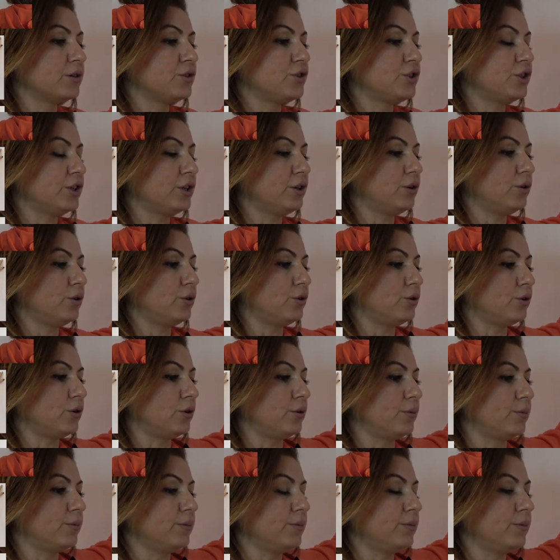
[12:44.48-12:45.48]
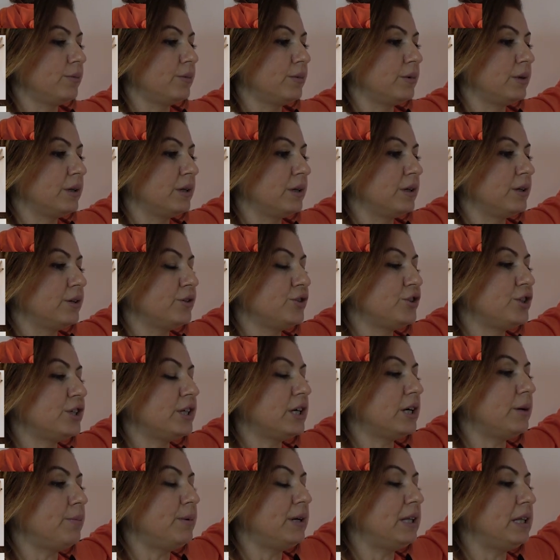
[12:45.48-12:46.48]
Çıkıyorum.
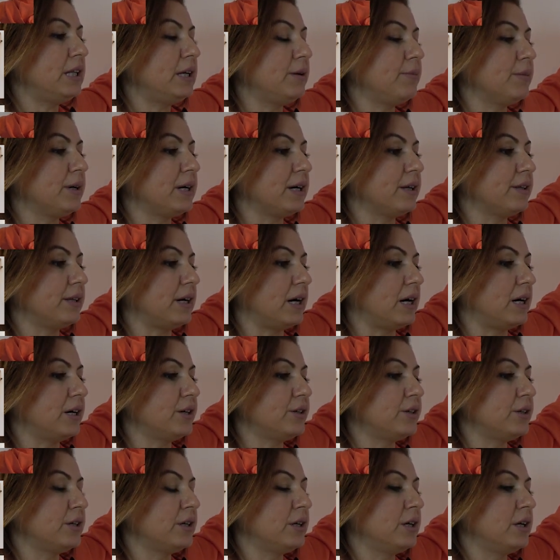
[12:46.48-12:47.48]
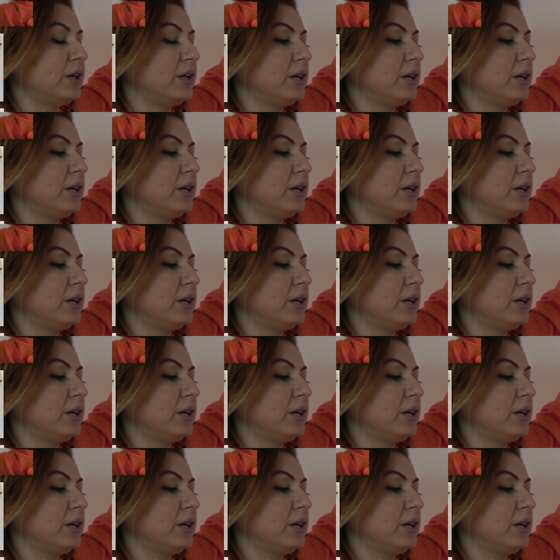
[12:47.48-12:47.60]
Çıkabildiğim kadar.